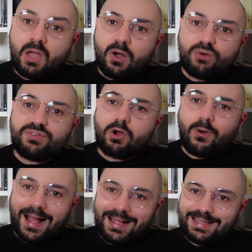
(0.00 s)

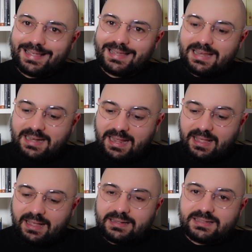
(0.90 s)
Ovvero anche chi
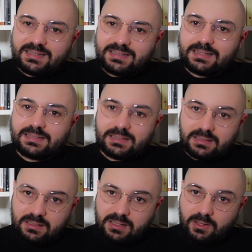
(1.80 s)
nega l'esistenza
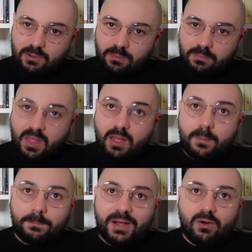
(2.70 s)
di Dio,
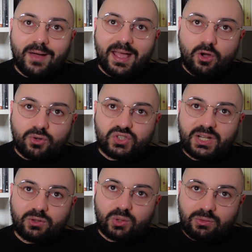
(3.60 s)
però è
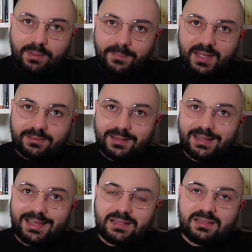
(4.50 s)
costretto ad
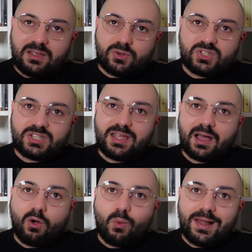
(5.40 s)
ammettere che Dio
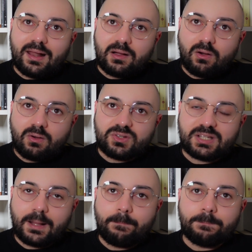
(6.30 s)
sia quella
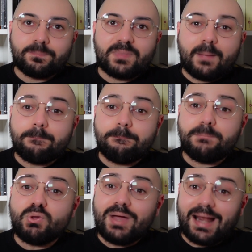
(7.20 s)
cosa
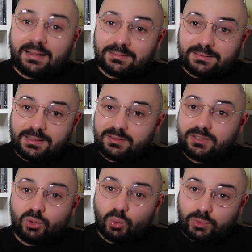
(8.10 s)
più grande
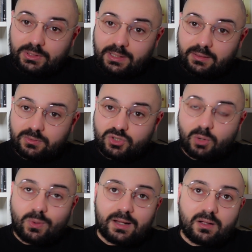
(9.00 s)
di tutte,
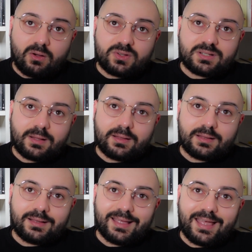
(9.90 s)
cioè quella cosa
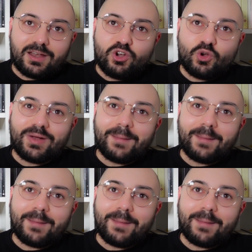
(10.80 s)
eh, che non